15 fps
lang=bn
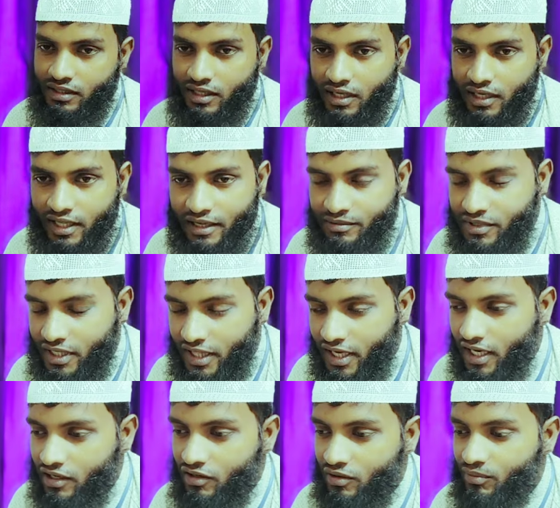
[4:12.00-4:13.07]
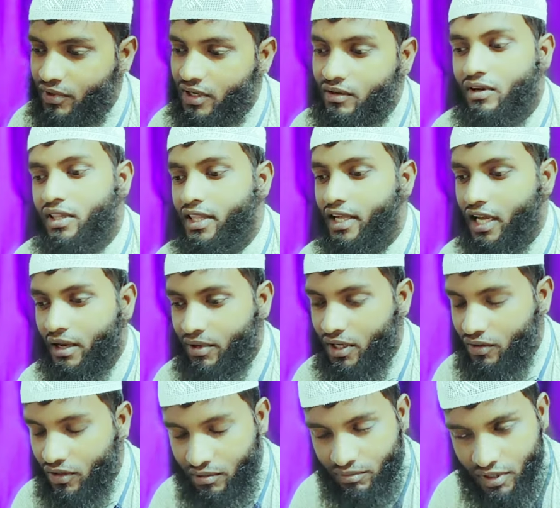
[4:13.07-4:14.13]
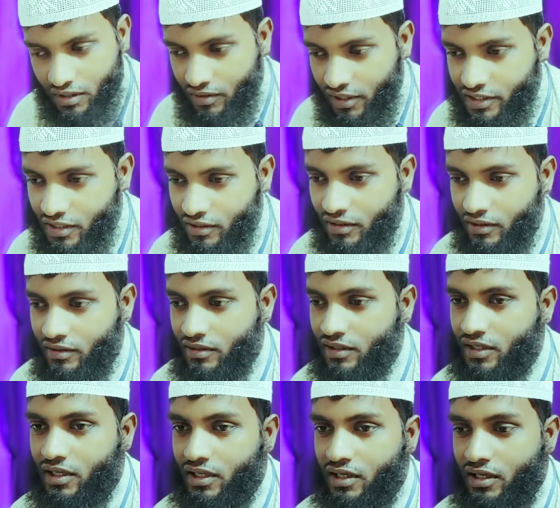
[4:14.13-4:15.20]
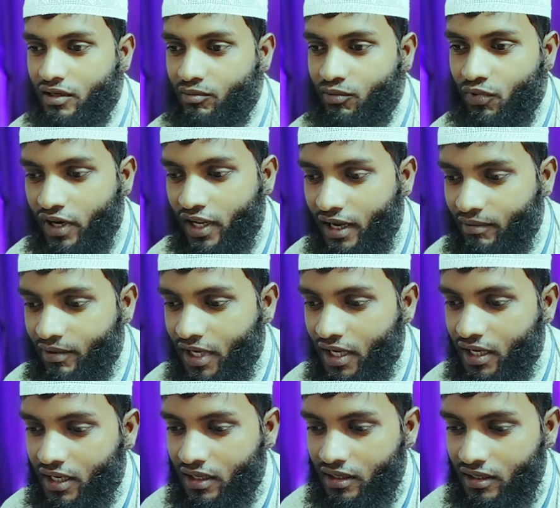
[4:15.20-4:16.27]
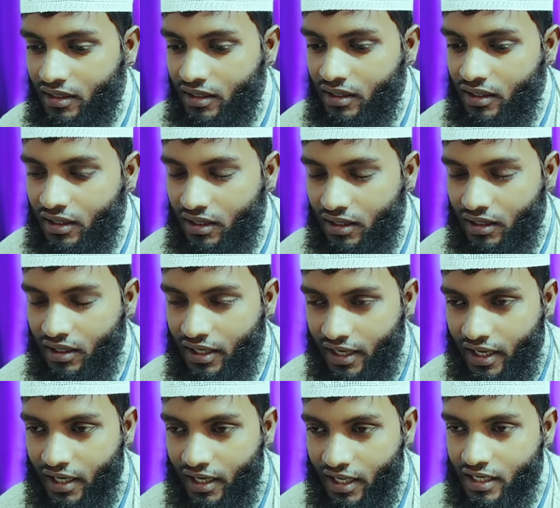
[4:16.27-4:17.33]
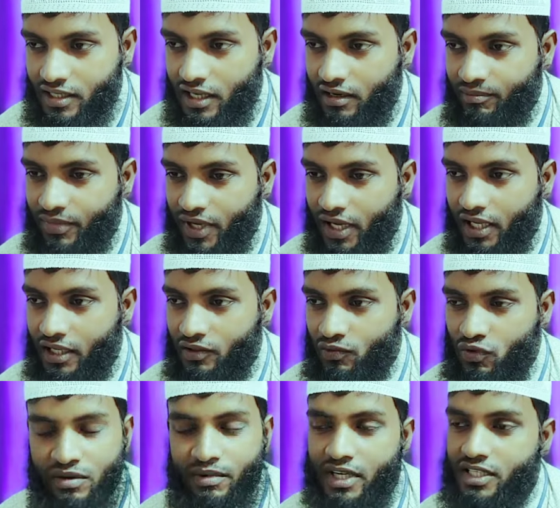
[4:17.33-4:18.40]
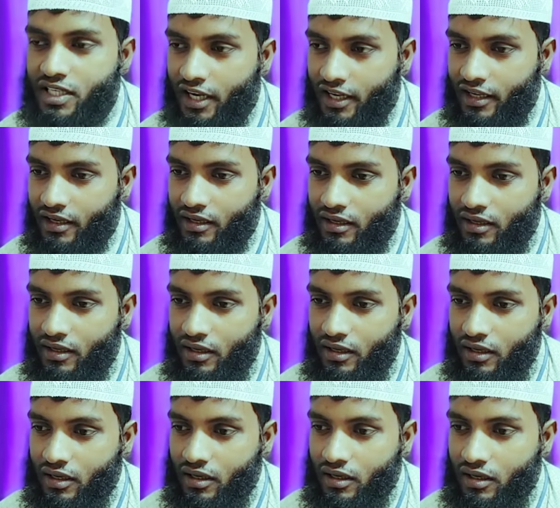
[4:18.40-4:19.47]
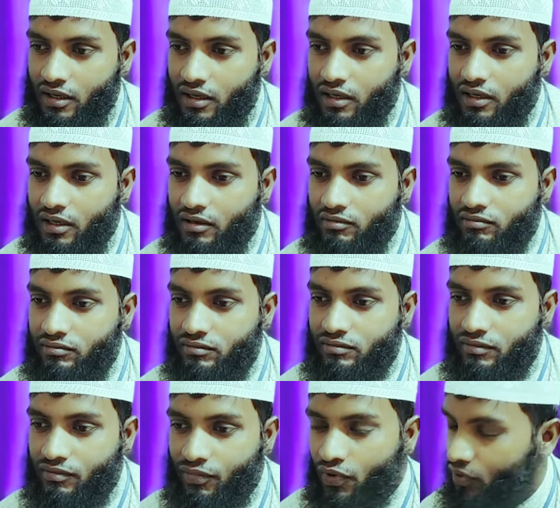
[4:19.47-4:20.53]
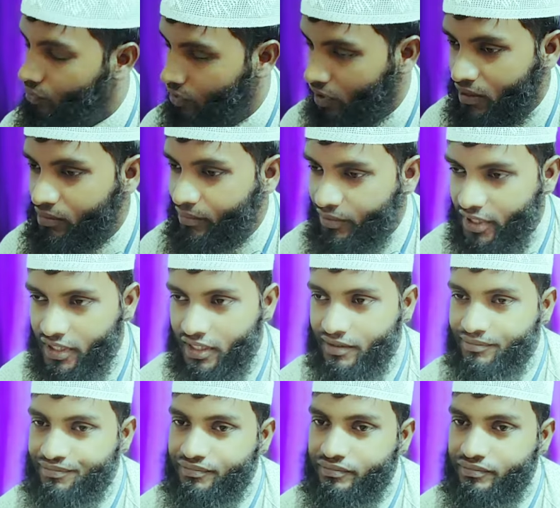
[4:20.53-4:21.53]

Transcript: দিল্লি এমসে দেখানোর পরে ওখান থেকে আবার নর্মাল হয়েছিল পরে আবার এখানে আসার প্রায় দুই মাস আগে ফোন আচ্ছা। করলাম আপনাদের